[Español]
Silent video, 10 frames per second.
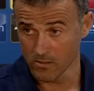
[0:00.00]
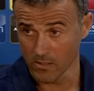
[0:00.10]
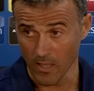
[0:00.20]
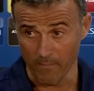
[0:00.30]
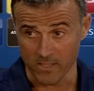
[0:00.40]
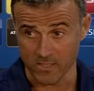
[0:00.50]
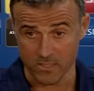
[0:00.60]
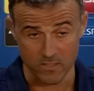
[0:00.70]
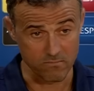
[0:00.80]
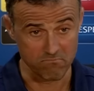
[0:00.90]
Nada
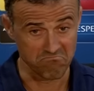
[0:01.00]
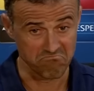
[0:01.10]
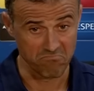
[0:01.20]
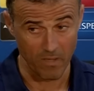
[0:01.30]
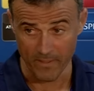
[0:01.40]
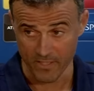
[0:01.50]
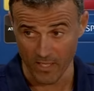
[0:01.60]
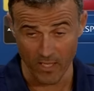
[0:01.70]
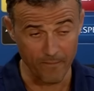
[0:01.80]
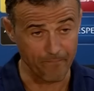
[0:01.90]
más. A partir de
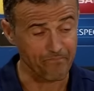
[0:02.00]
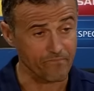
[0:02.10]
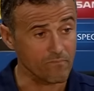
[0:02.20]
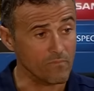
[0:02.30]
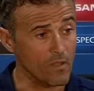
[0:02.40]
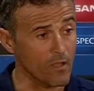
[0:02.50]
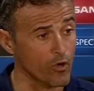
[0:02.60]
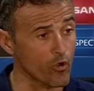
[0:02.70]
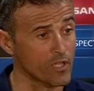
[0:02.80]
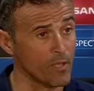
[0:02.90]
ahí,
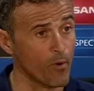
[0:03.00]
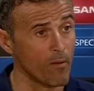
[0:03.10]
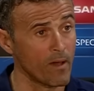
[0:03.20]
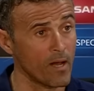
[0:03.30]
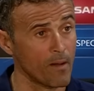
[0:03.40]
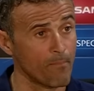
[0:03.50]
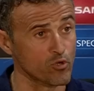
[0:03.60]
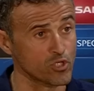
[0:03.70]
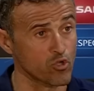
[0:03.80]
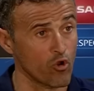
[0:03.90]
creo que el tiempo habla por
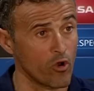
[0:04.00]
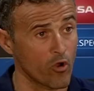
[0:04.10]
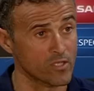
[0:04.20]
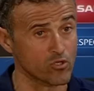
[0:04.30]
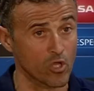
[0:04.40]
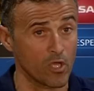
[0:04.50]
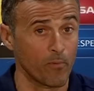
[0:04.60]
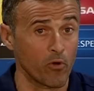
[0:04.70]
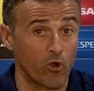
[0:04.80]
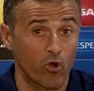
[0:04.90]
sí solo de lo que ha hecho este
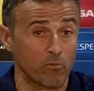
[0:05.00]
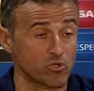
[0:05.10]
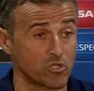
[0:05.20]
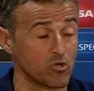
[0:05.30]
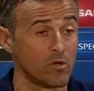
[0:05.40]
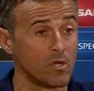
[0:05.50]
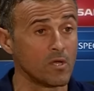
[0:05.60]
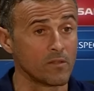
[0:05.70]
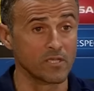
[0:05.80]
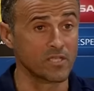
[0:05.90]
equipo y de lo que hemos hecho
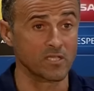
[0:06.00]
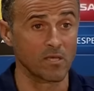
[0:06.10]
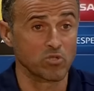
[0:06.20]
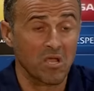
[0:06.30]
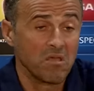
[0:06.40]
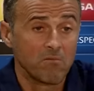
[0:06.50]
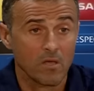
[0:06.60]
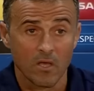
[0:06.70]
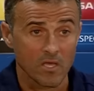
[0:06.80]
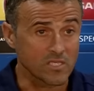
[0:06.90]
desde que estamos aquí,
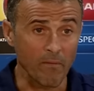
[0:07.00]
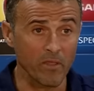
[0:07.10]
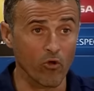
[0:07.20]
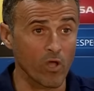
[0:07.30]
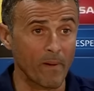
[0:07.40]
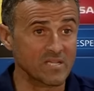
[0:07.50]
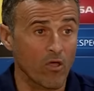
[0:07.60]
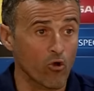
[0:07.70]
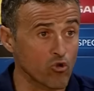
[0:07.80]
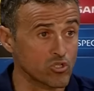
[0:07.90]
sabiendo que el
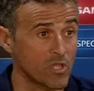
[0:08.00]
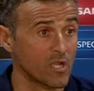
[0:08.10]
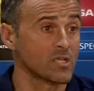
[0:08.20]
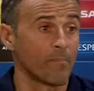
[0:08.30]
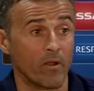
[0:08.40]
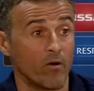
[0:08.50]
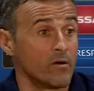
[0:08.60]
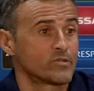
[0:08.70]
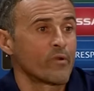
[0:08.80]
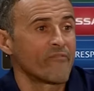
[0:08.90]
pasado no nos interesa, pero
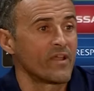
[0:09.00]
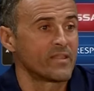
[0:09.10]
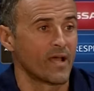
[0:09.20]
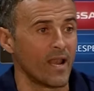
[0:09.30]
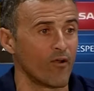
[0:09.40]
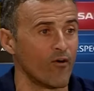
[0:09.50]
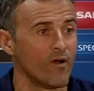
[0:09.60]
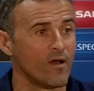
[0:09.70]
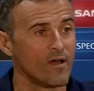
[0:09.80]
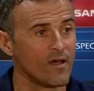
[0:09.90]
es un referente claro
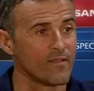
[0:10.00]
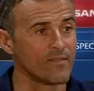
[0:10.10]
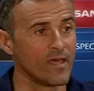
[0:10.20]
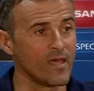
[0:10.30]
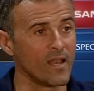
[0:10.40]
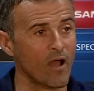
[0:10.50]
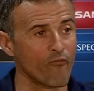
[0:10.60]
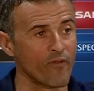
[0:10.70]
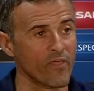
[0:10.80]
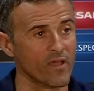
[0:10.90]
de la
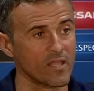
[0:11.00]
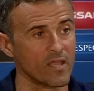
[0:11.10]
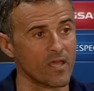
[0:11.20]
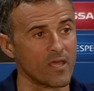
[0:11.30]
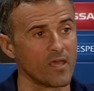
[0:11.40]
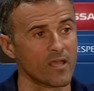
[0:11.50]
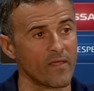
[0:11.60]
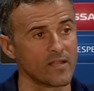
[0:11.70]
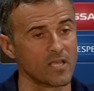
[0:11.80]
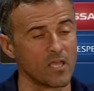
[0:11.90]
confianza que tiene que,
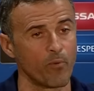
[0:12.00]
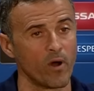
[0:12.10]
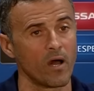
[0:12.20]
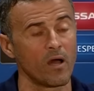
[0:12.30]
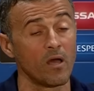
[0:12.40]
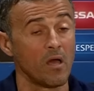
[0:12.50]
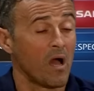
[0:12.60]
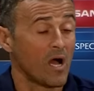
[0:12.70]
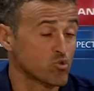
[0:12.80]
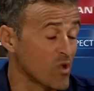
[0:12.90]
dar este equipo a
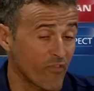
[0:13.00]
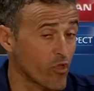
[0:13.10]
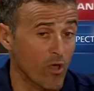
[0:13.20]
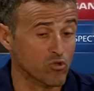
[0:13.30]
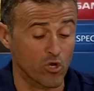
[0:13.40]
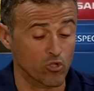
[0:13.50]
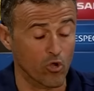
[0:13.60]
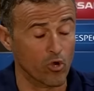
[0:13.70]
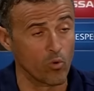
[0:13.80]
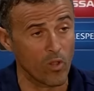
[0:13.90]
sus aficionados, que no
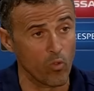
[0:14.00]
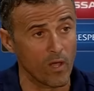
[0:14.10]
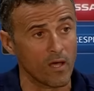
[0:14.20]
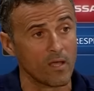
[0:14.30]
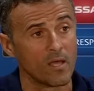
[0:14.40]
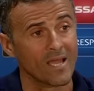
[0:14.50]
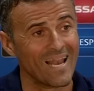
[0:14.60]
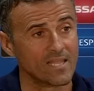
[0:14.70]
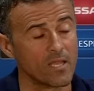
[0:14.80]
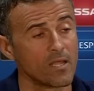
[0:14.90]
tengo ninguna duda que
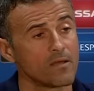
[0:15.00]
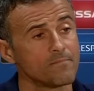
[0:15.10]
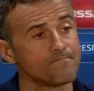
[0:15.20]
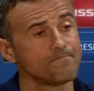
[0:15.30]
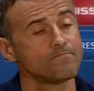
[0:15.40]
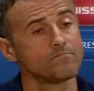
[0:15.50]
la tienen.